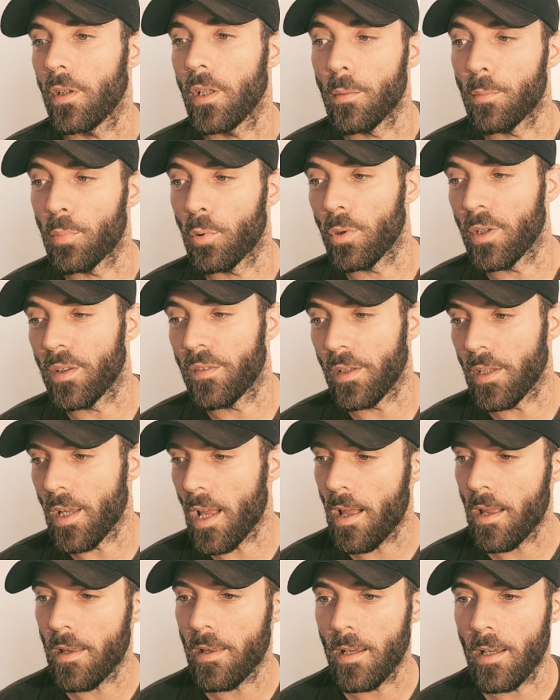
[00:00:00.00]
de
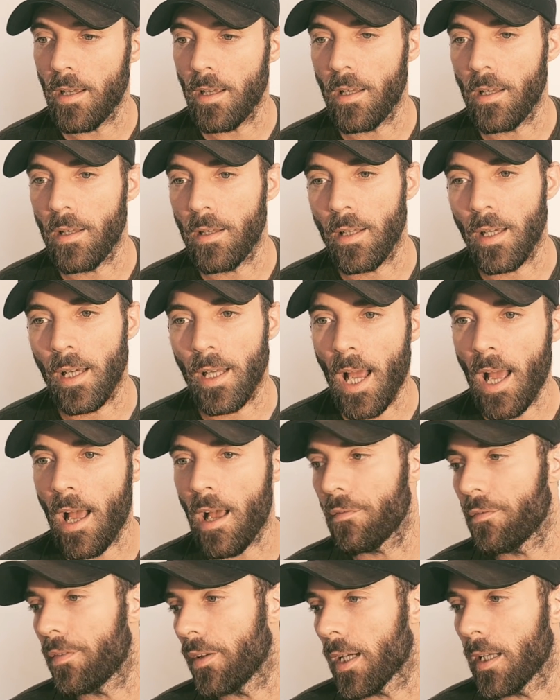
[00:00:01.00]
publicidad, de,
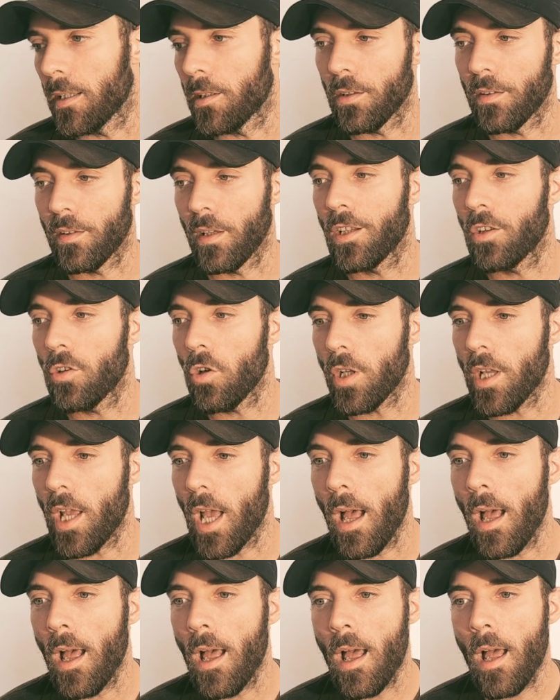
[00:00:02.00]
gráfica y toda esa
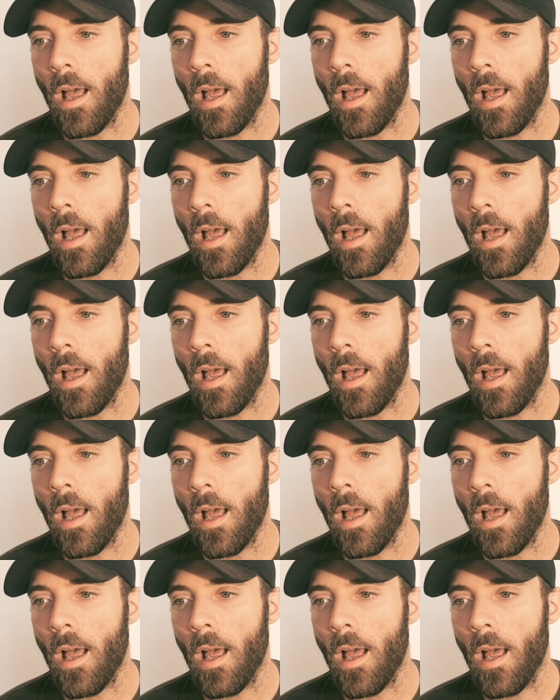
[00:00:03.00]
historia.